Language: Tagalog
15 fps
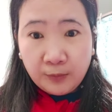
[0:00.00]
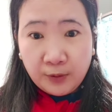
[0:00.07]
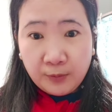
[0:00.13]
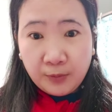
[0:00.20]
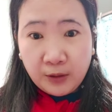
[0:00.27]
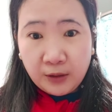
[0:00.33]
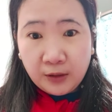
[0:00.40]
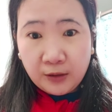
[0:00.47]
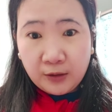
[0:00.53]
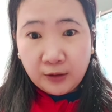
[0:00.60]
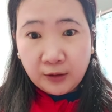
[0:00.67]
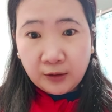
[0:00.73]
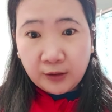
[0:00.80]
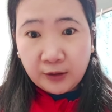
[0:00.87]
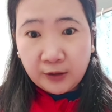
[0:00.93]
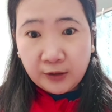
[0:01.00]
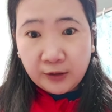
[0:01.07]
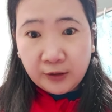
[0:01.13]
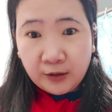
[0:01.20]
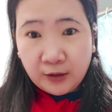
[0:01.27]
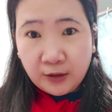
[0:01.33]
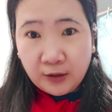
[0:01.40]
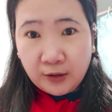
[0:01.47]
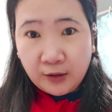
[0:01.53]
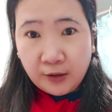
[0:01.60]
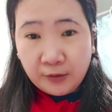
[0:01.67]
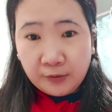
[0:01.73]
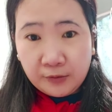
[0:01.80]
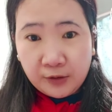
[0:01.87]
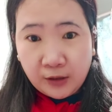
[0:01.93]
cup na vinegar.
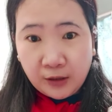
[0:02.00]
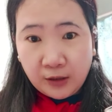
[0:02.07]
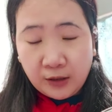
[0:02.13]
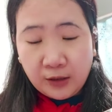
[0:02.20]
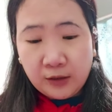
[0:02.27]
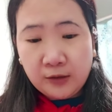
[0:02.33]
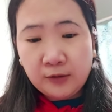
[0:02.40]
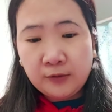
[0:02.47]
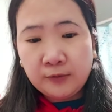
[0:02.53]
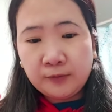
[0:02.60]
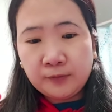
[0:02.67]
Ilalagay ko dyan.